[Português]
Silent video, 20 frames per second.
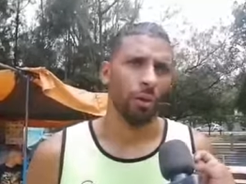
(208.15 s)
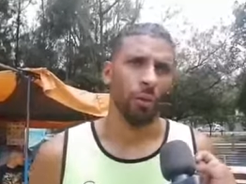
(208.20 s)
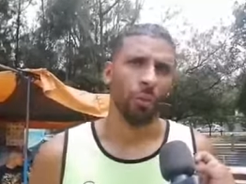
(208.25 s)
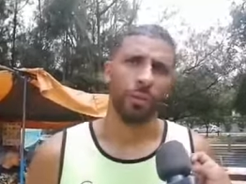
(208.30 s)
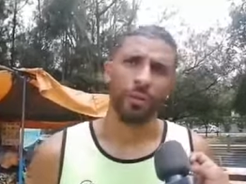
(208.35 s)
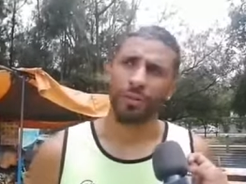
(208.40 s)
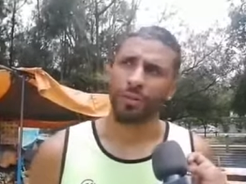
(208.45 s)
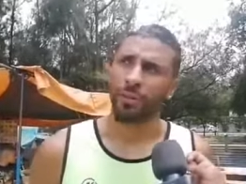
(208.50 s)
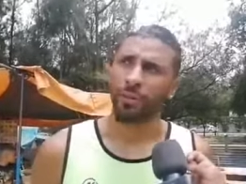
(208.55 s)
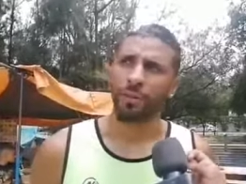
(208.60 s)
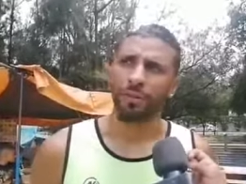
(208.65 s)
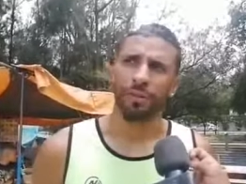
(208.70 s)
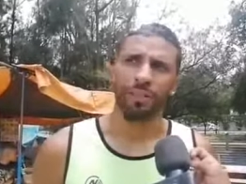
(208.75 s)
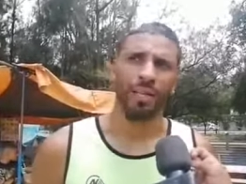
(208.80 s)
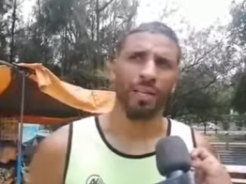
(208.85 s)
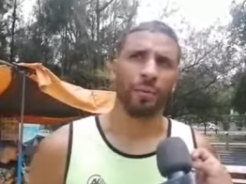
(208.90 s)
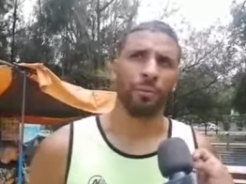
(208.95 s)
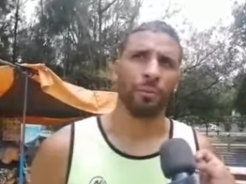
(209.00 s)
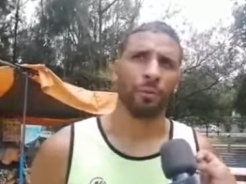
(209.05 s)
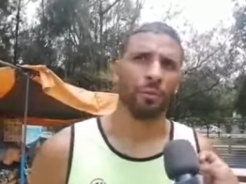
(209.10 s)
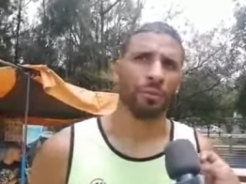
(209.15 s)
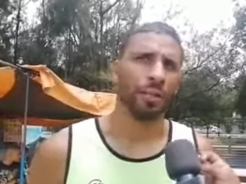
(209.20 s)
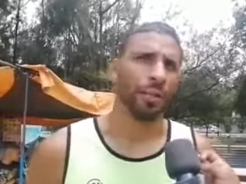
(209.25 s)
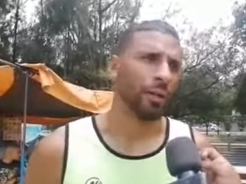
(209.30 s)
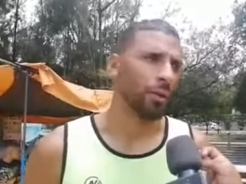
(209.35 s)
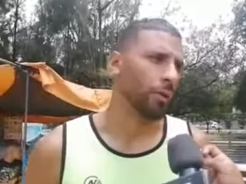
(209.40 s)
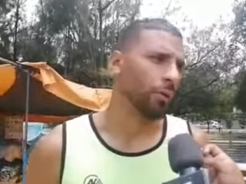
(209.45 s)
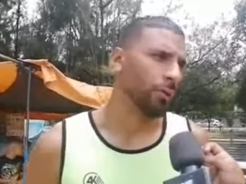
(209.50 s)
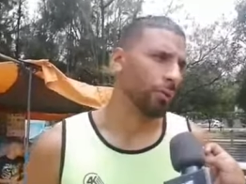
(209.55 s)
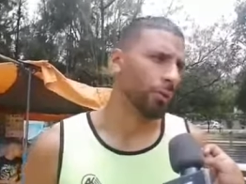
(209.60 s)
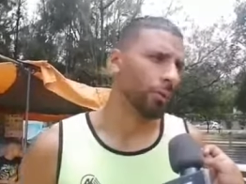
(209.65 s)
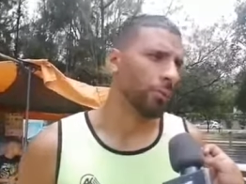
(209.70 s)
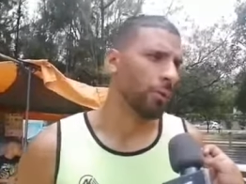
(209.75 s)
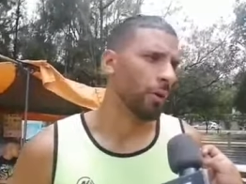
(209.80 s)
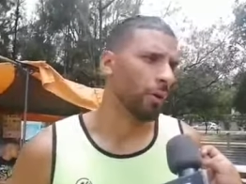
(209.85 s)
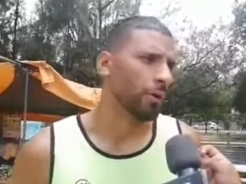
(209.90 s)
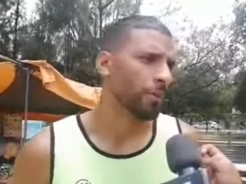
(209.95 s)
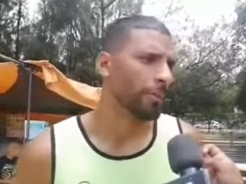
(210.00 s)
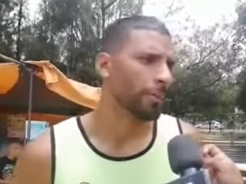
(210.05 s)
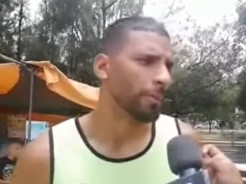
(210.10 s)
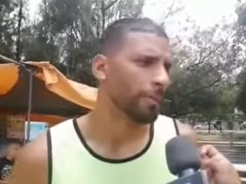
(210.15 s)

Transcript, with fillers: visto não sem mostrar o futebol.